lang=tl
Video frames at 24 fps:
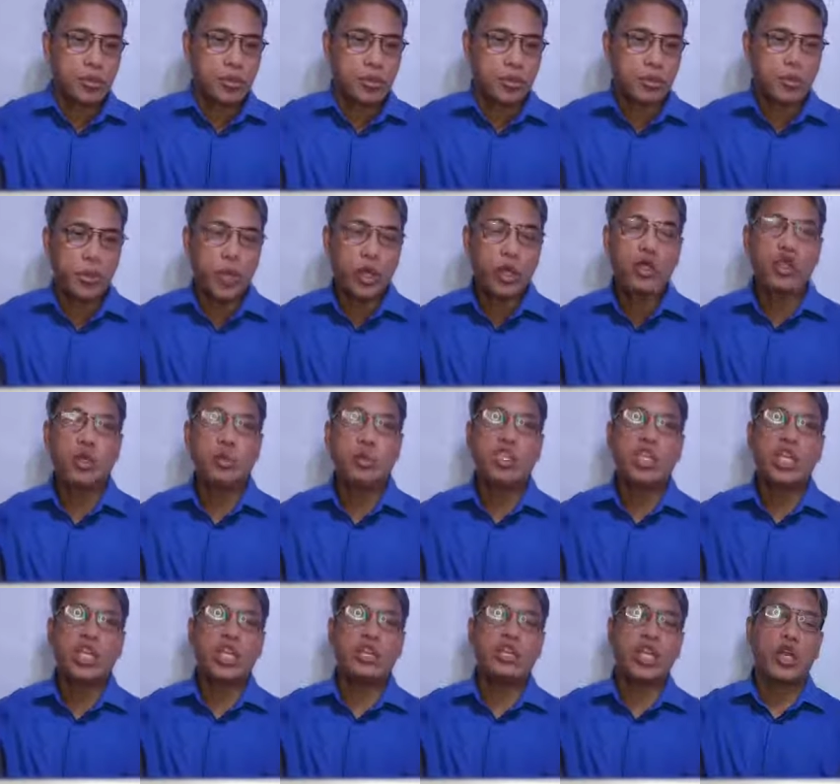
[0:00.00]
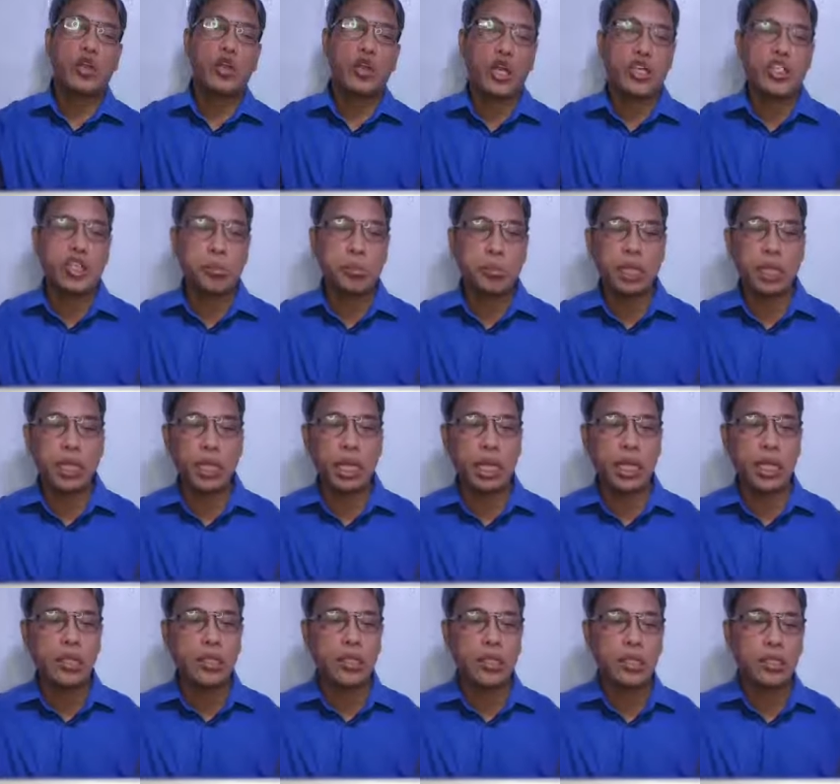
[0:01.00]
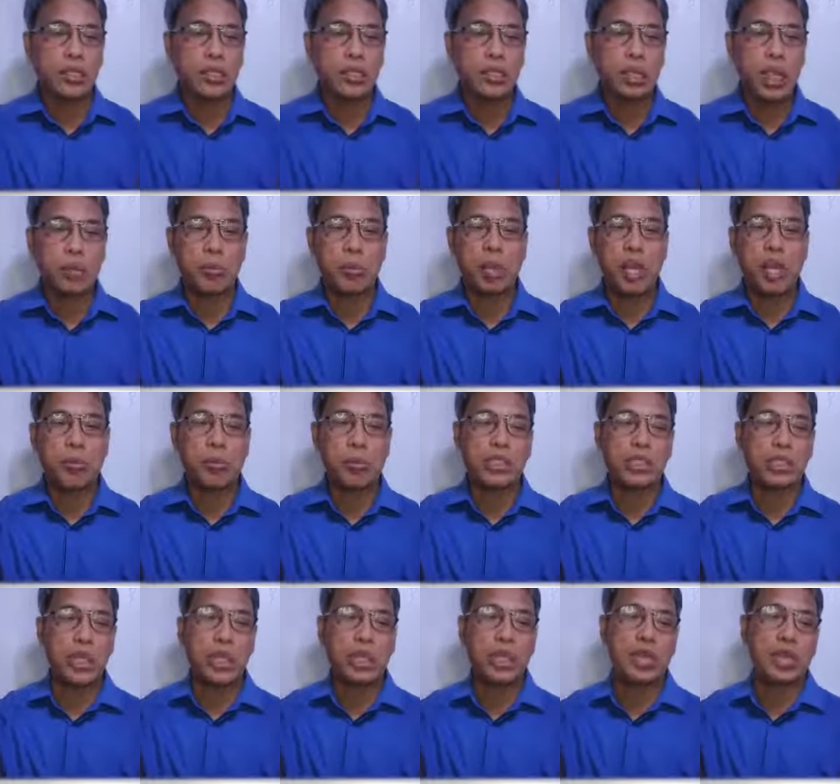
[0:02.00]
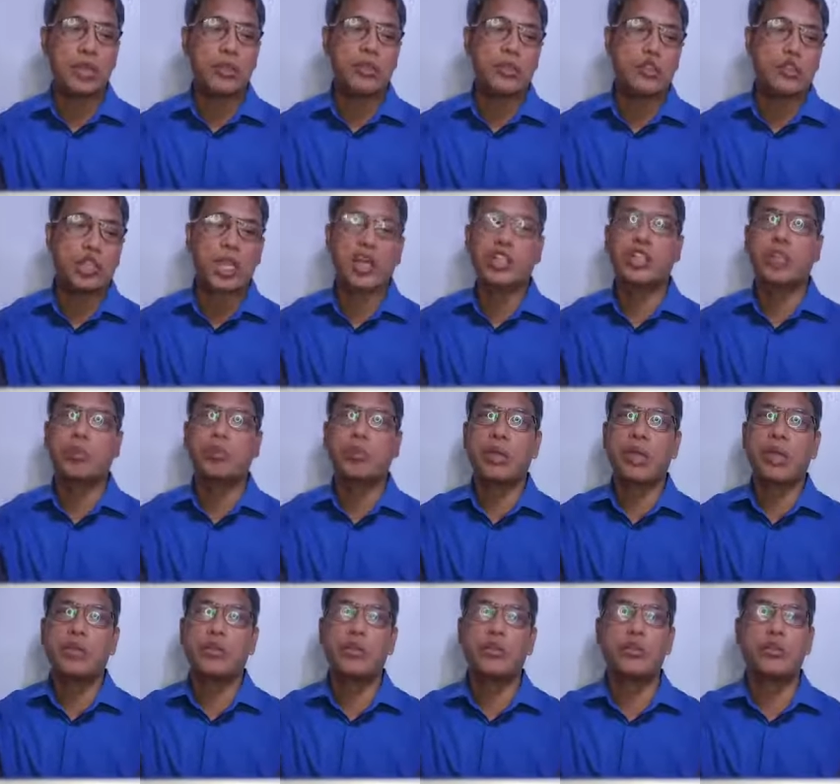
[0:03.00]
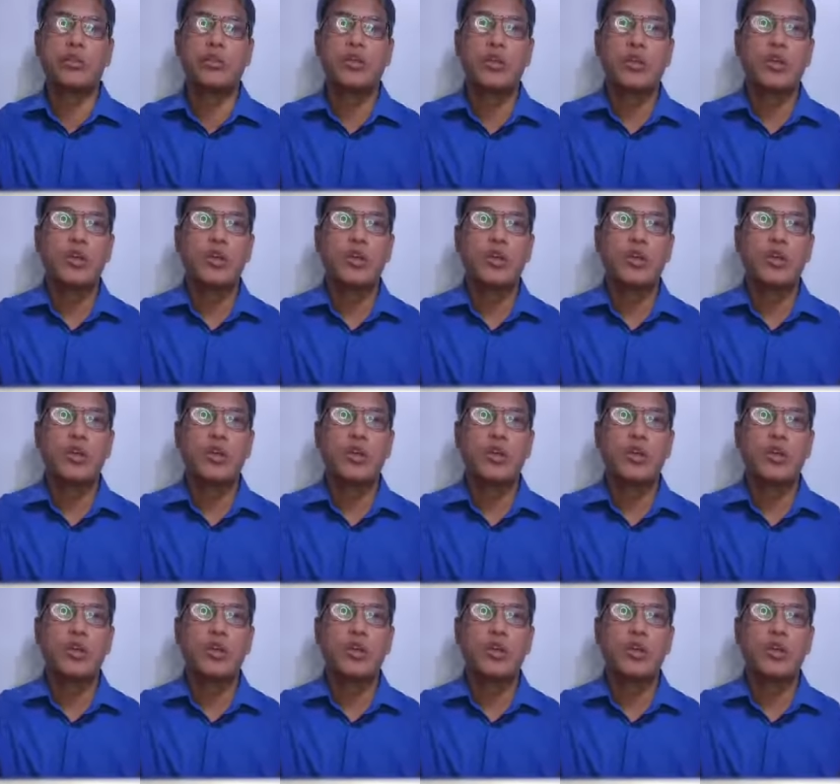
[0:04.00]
Merong sumisikat ngayon na kasabihan ang mga kabataan sa ating panahon.